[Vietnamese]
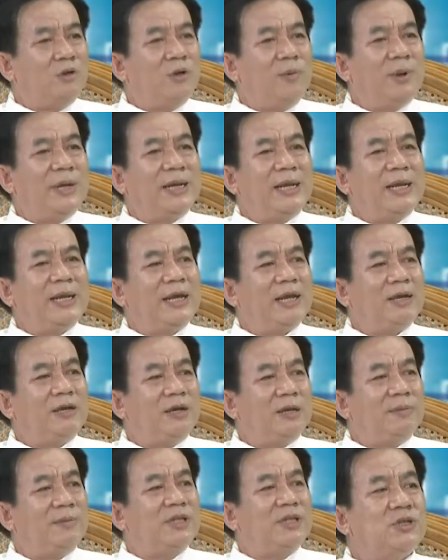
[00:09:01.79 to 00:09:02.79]
nguồn bệnh đây là
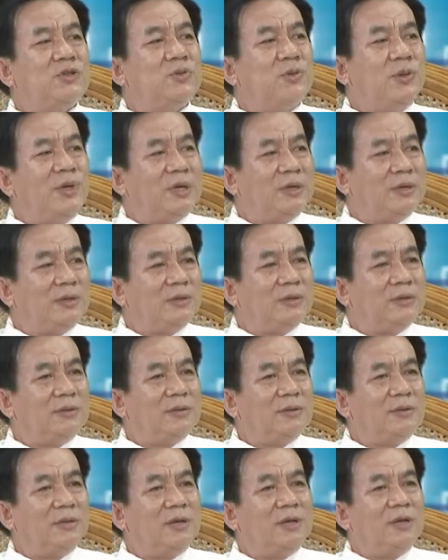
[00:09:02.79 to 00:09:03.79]
người bị xuất huyết
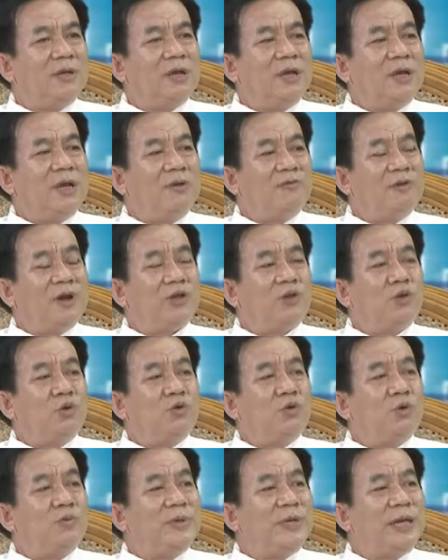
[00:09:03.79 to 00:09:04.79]
vật chủ
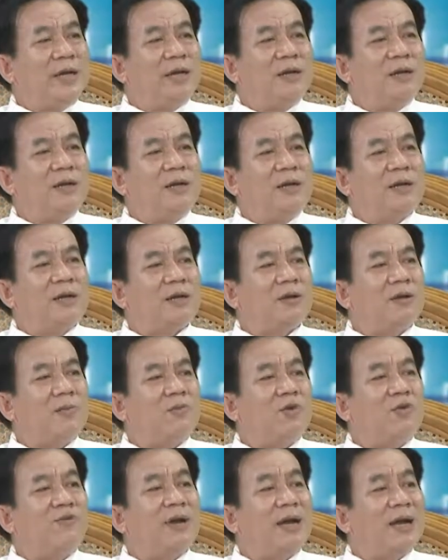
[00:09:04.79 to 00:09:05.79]
trung gian đó là con
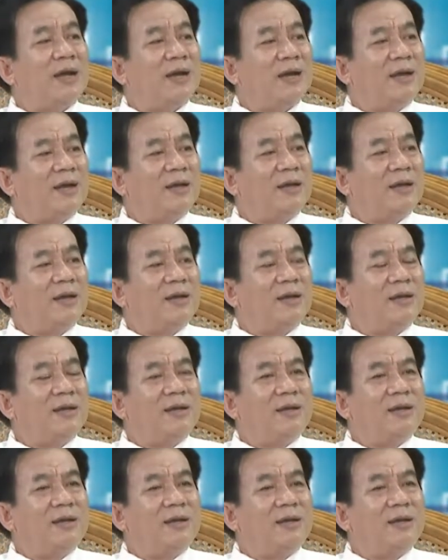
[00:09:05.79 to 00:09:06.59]
mũi vằn Vâng.